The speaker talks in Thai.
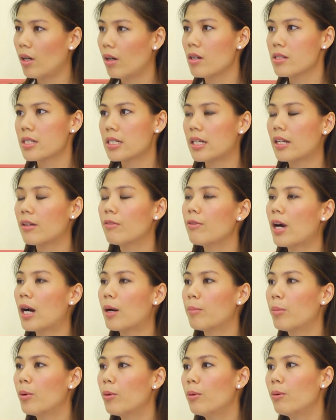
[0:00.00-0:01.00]
นเราจะเน้นฟัง
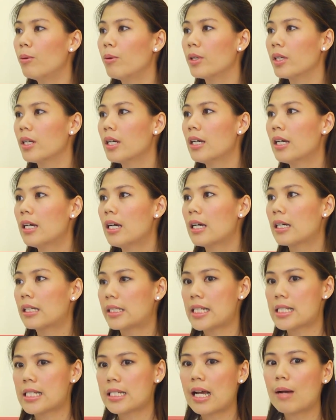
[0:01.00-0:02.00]
พูด
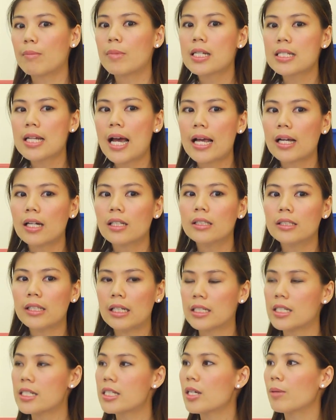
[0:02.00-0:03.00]
กิจกรรมที่ใช้ก็คืออ
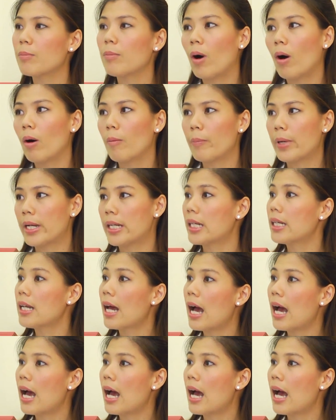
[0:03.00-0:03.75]
ย่างที่จริงบอกเป็นนิ